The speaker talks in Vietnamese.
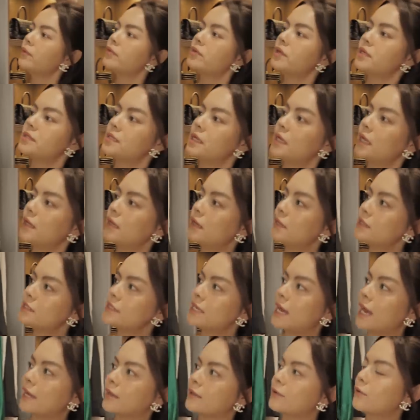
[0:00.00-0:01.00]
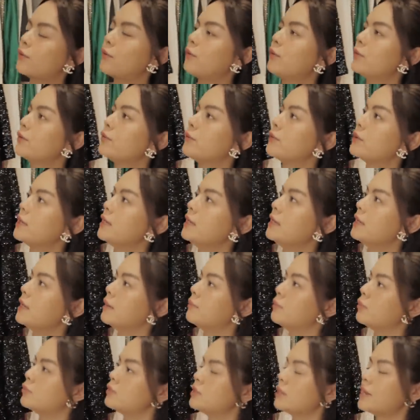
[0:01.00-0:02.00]
của chị rất là đơn giản thôi đôi khi là
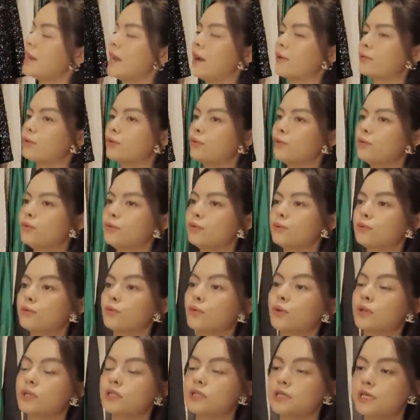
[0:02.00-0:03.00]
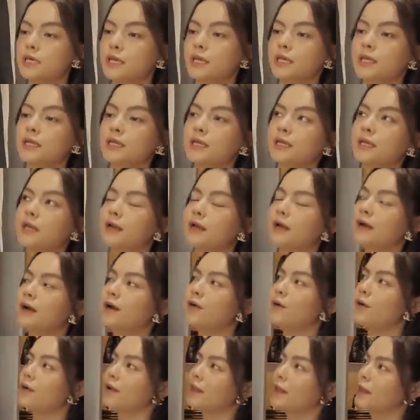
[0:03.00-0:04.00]
một chiếc áo thun quần jean
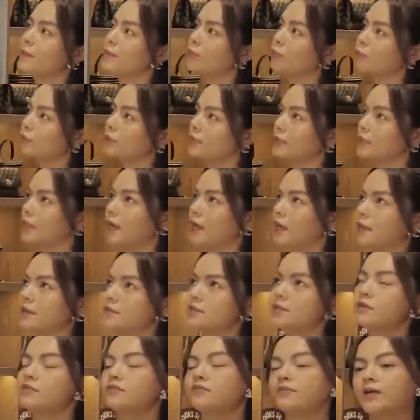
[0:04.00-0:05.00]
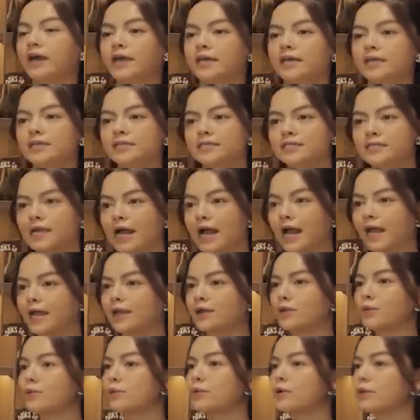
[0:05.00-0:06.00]
hoặc là một à, chiếc váy dài
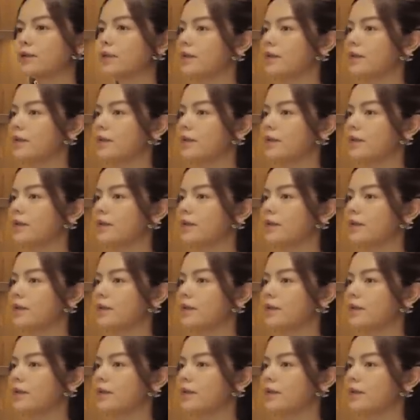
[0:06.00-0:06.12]
cũng có